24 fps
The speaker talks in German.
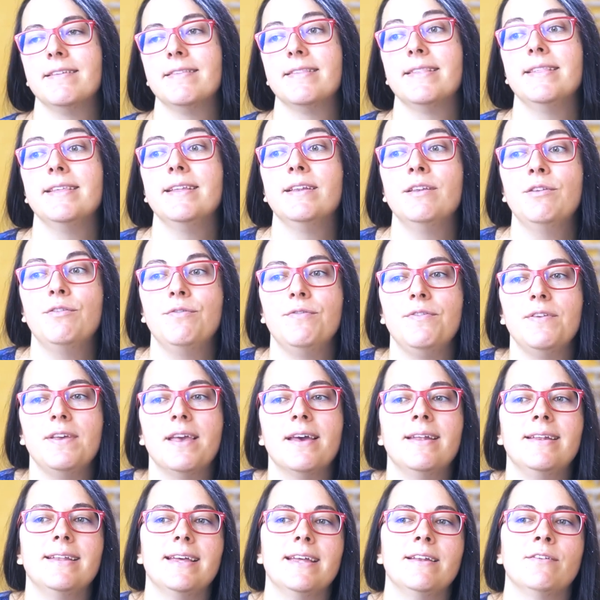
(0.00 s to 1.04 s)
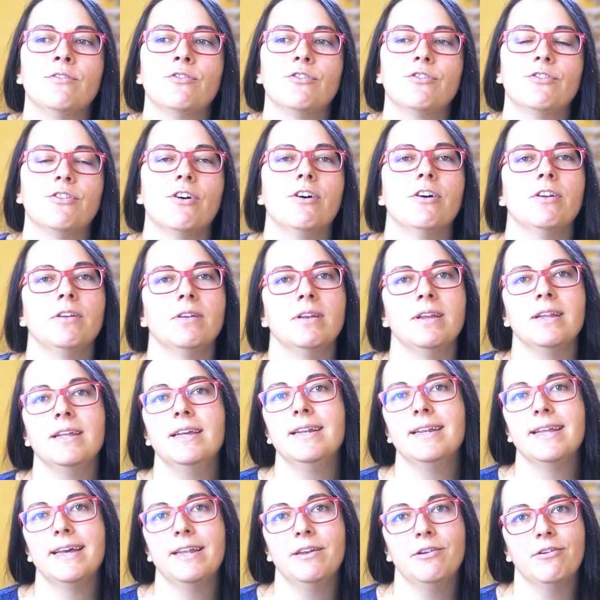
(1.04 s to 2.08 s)
Sind wir denn schon
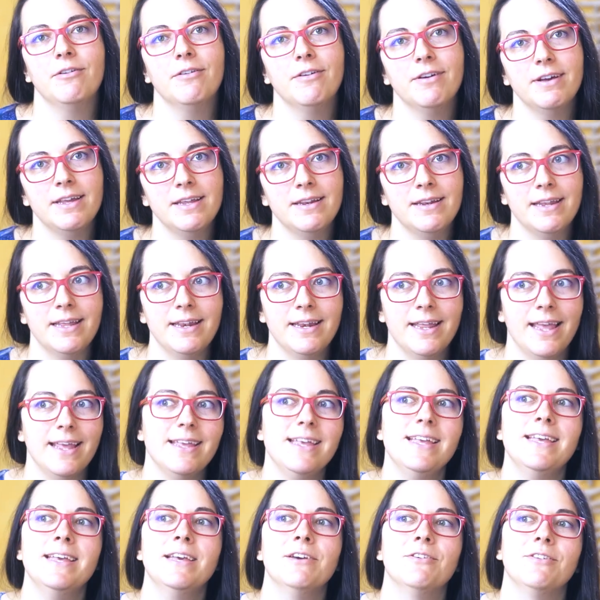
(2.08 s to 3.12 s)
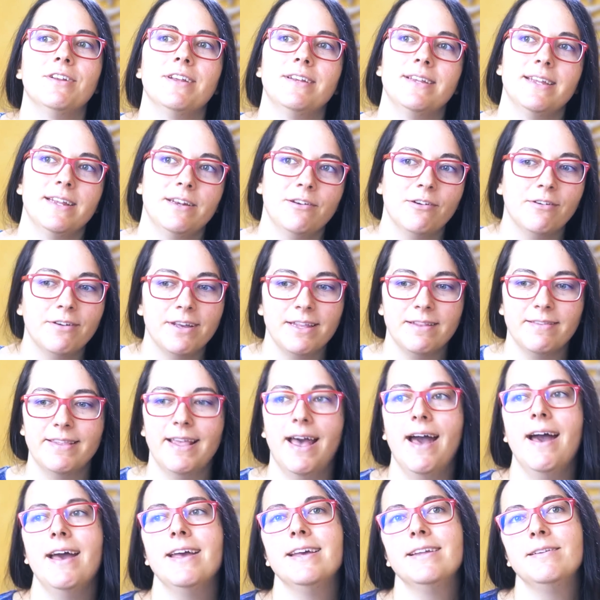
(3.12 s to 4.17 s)
in der neuen Energie oder der neuen
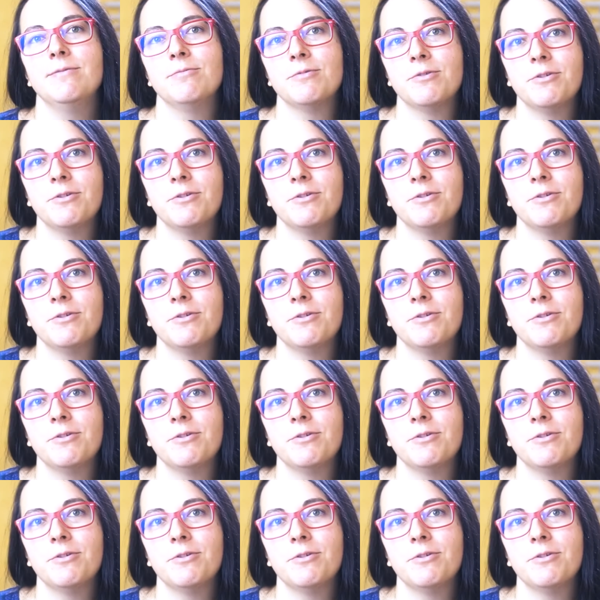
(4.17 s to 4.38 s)
Zeit,